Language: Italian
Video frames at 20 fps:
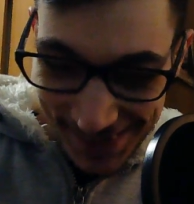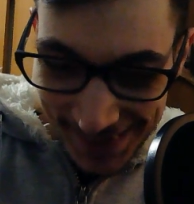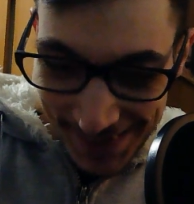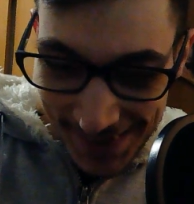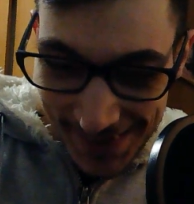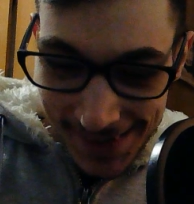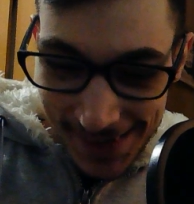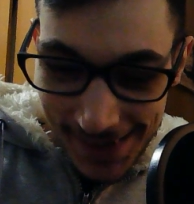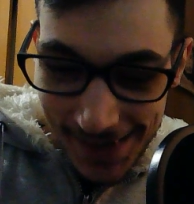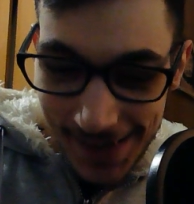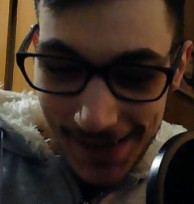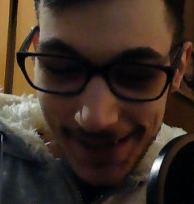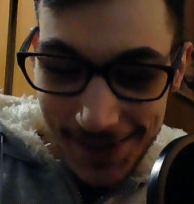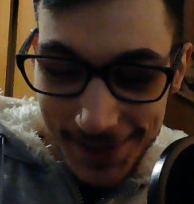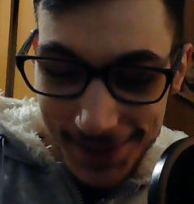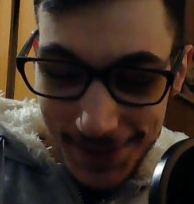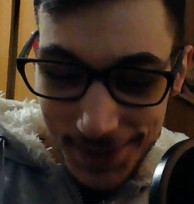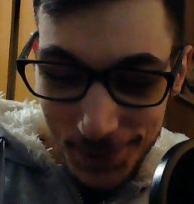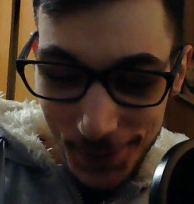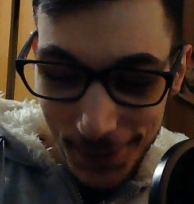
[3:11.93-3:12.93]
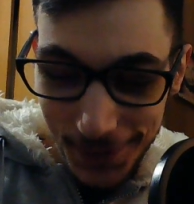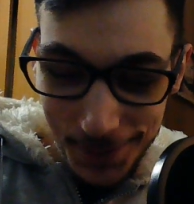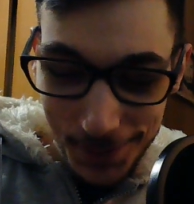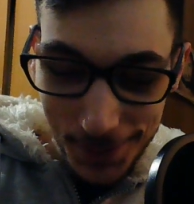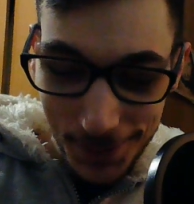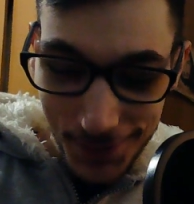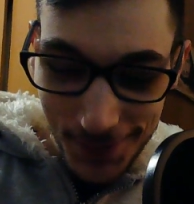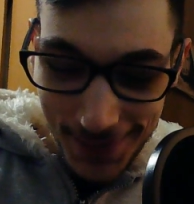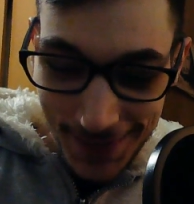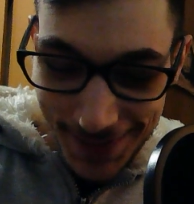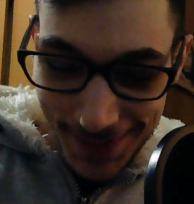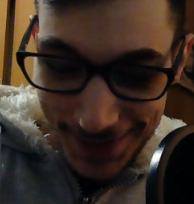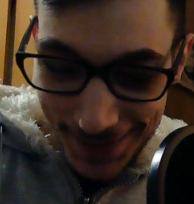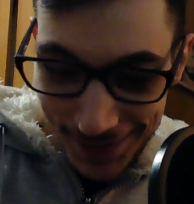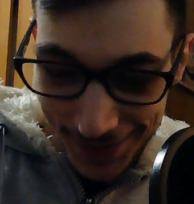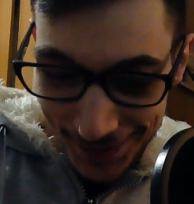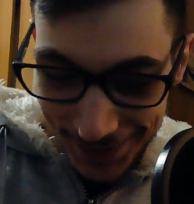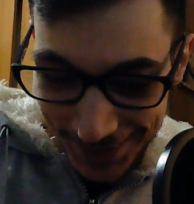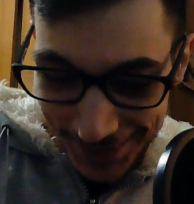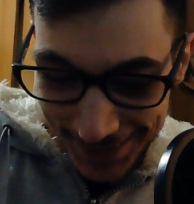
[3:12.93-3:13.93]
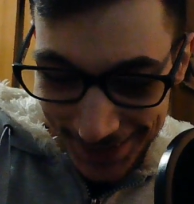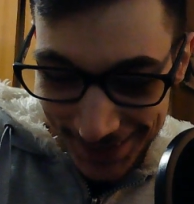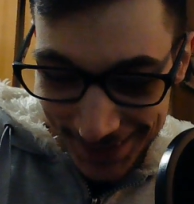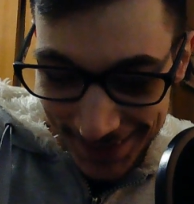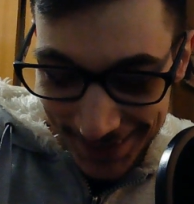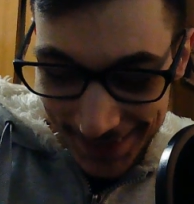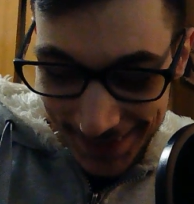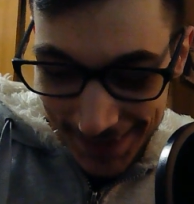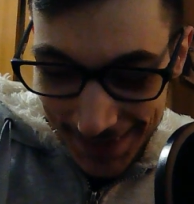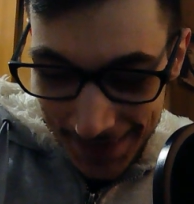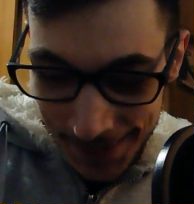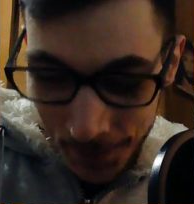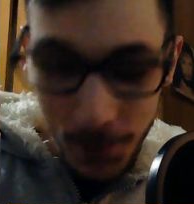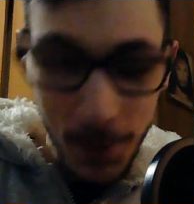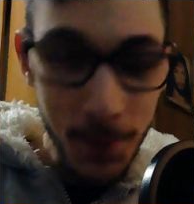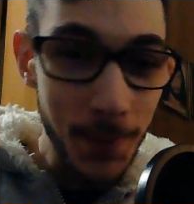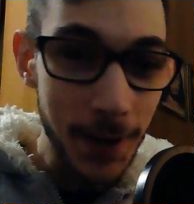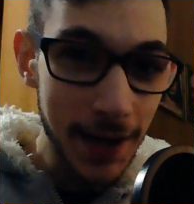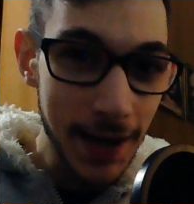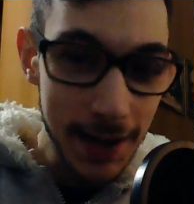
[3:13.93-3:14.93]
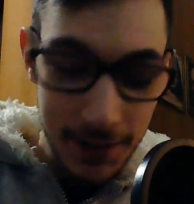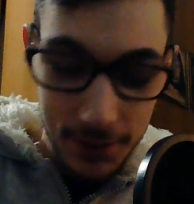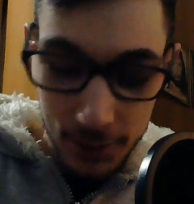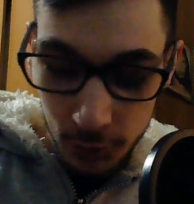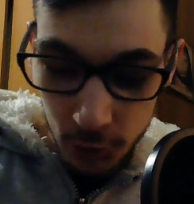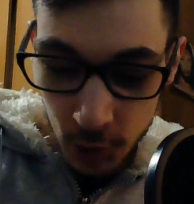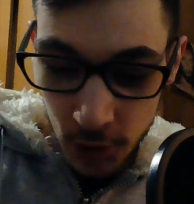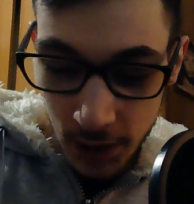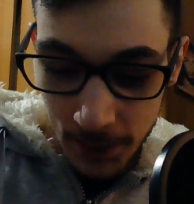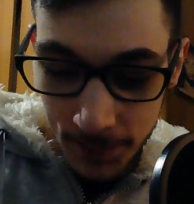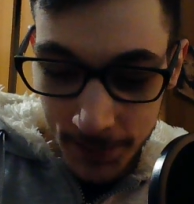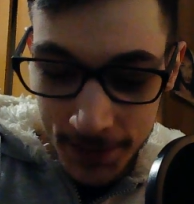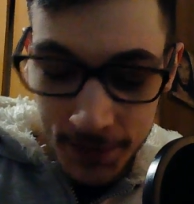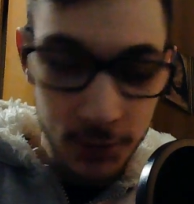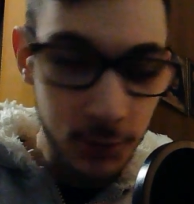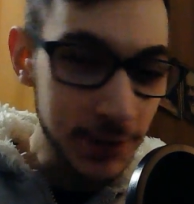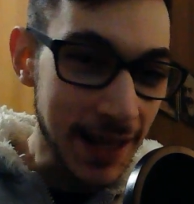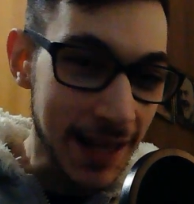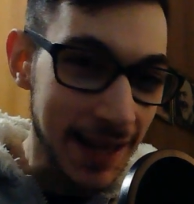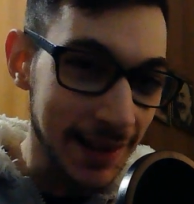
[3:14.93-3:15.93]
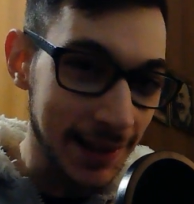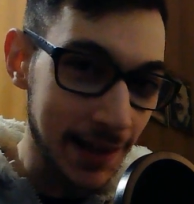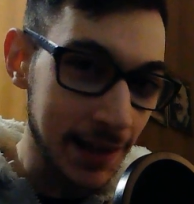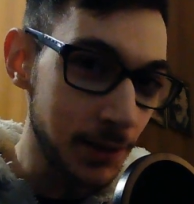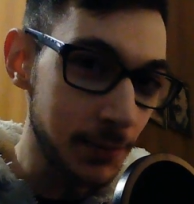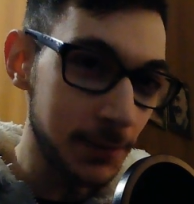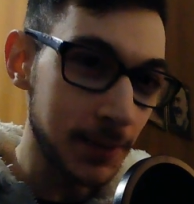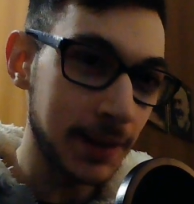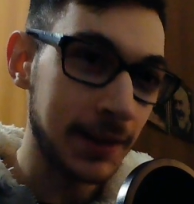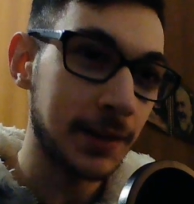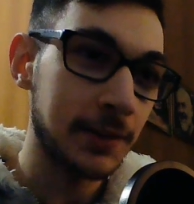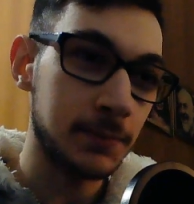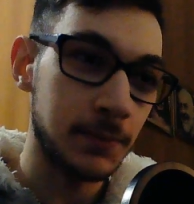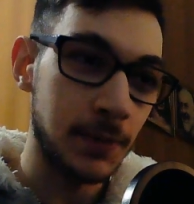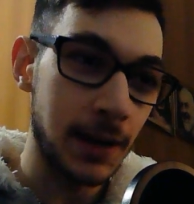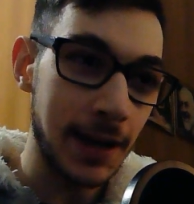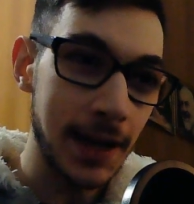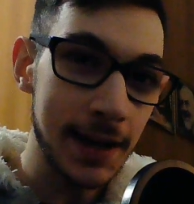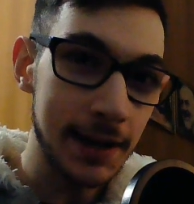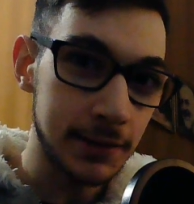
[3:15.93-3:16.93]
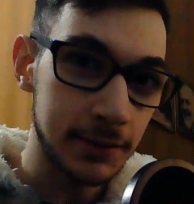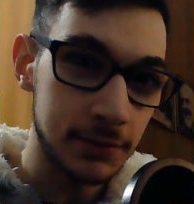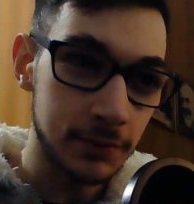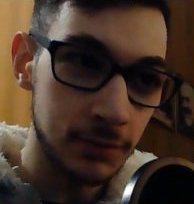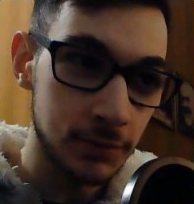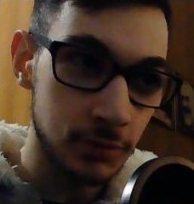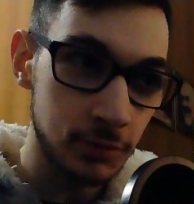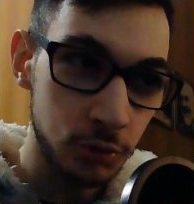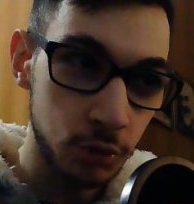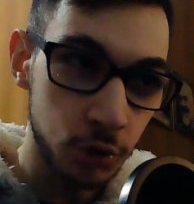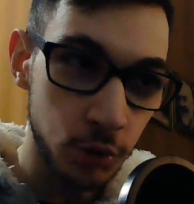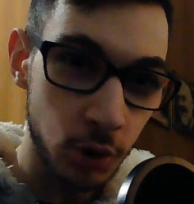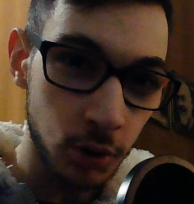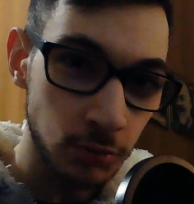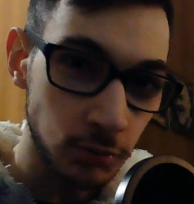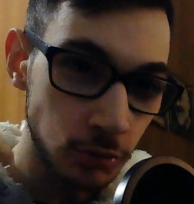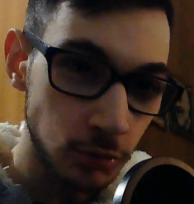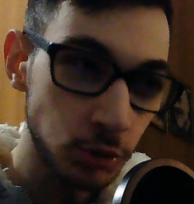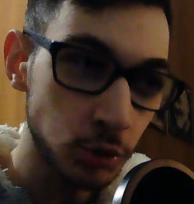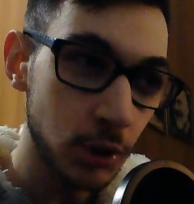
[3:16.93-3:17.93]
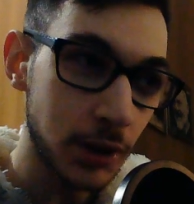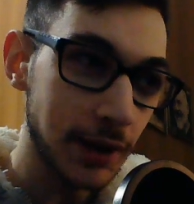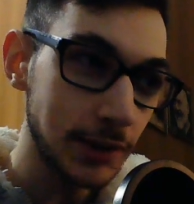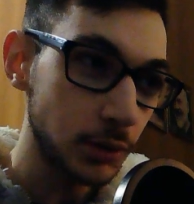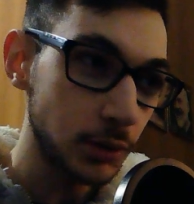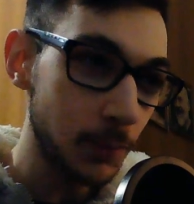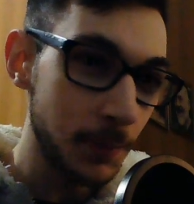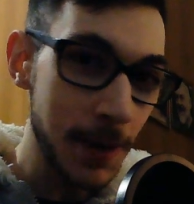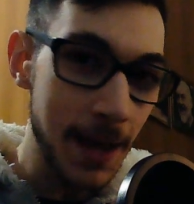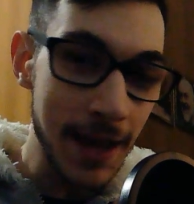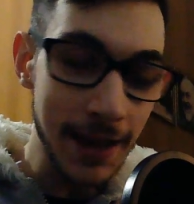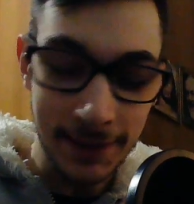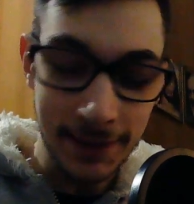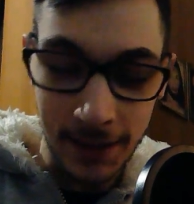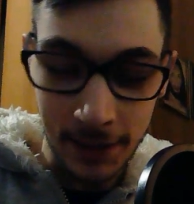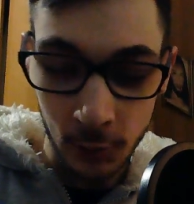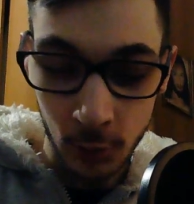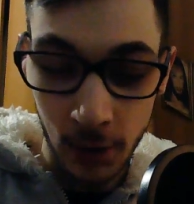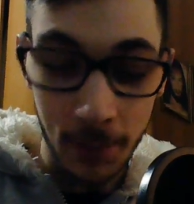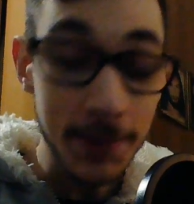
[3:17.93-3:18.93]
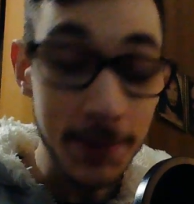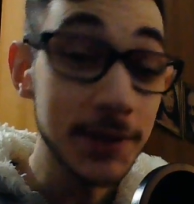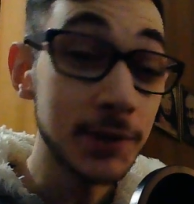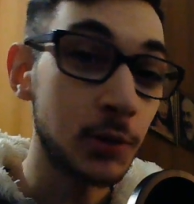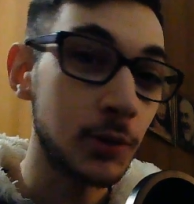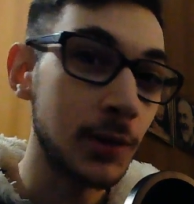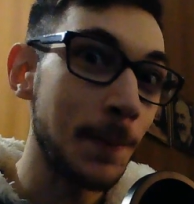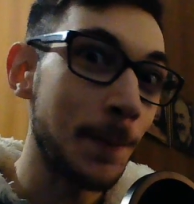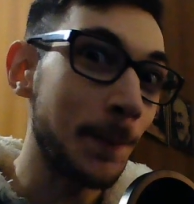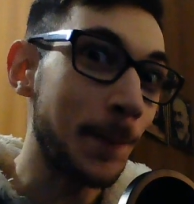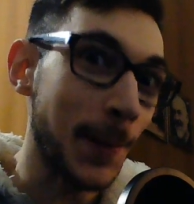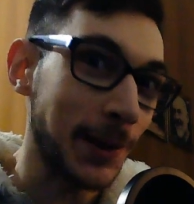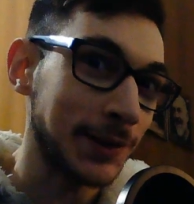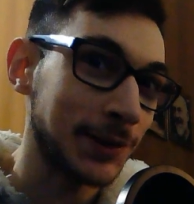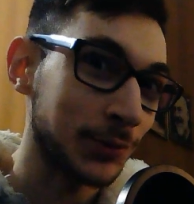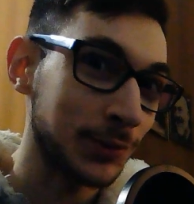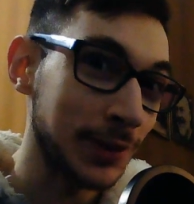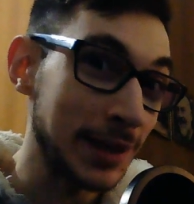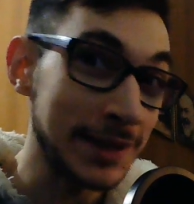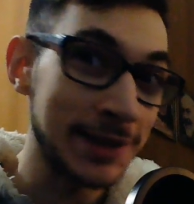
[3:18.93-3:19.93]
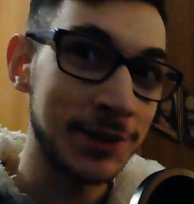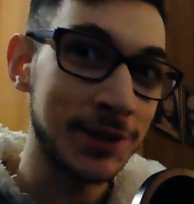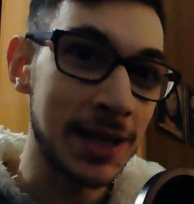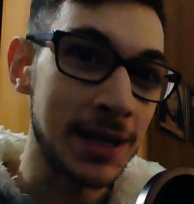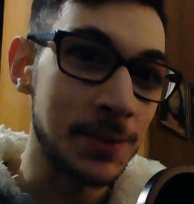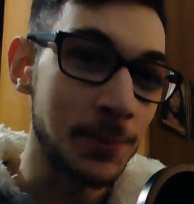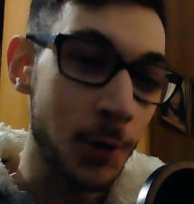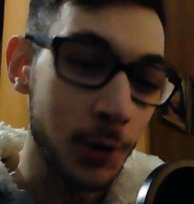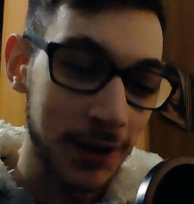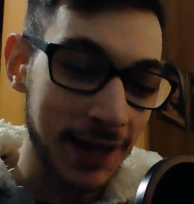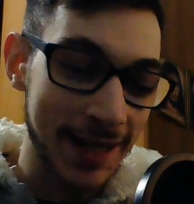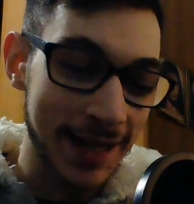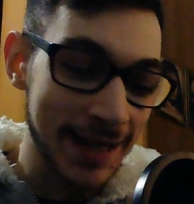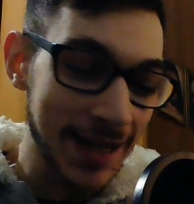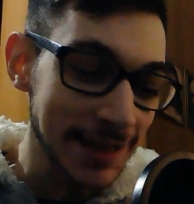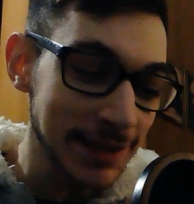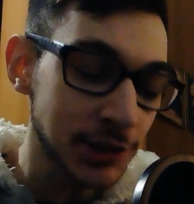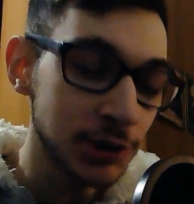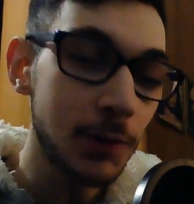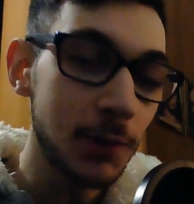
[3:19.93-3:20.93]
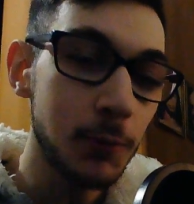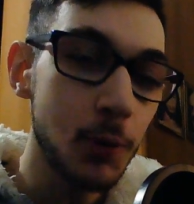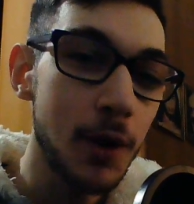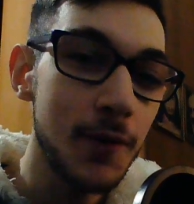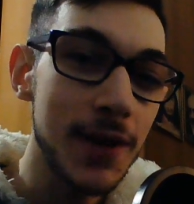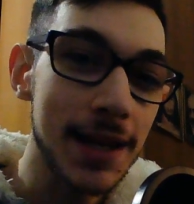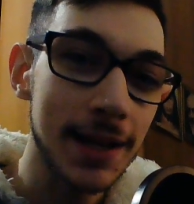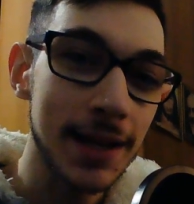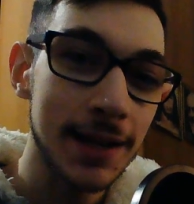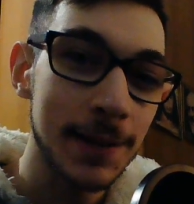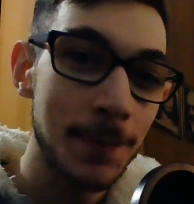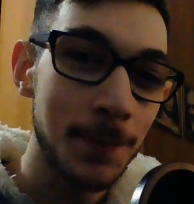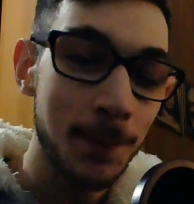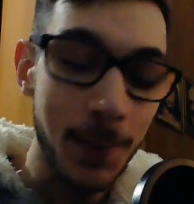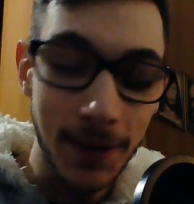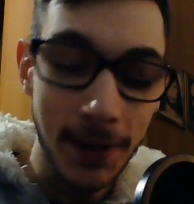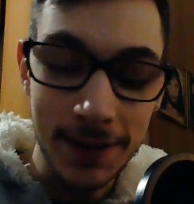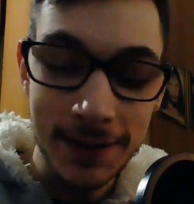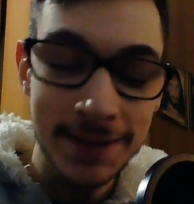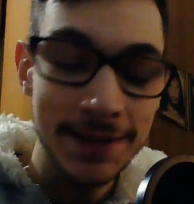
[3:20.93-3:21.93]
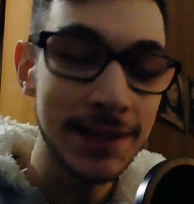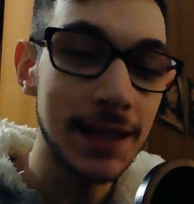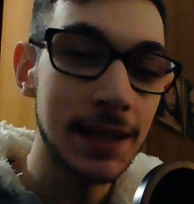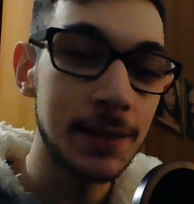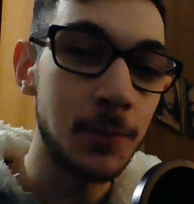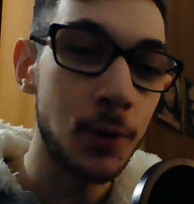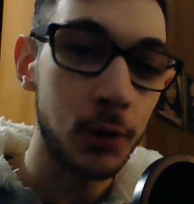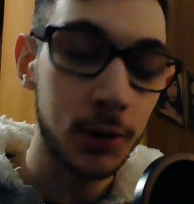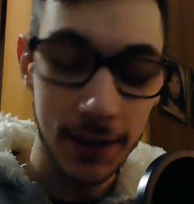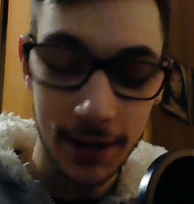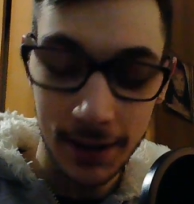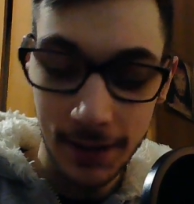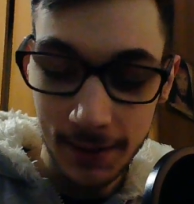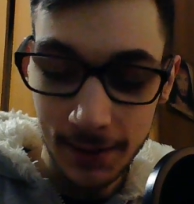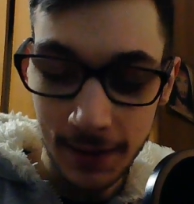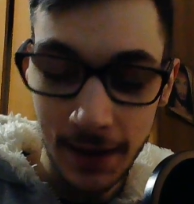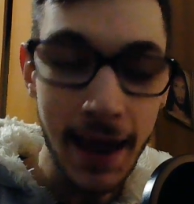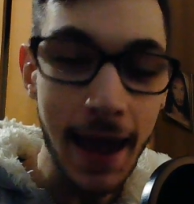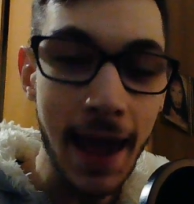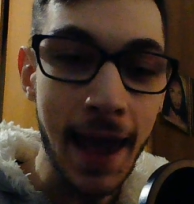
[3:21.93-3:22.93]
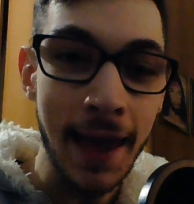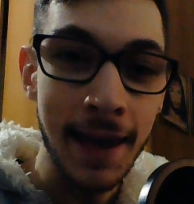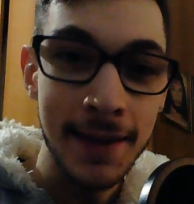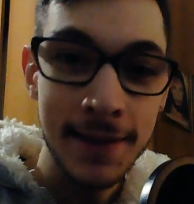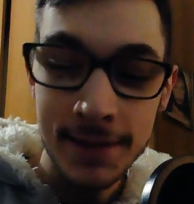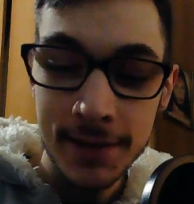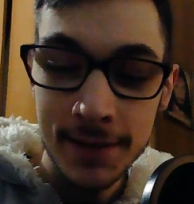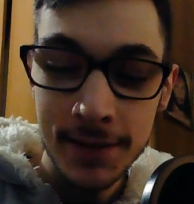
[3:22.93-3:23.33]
il Simorg poverino. Poi magari non ci capisco niente io perché magari non, gio non giocando meta non capisco l'impatto del Simorg. Che cazzo può avere il Simorg? Che, che è?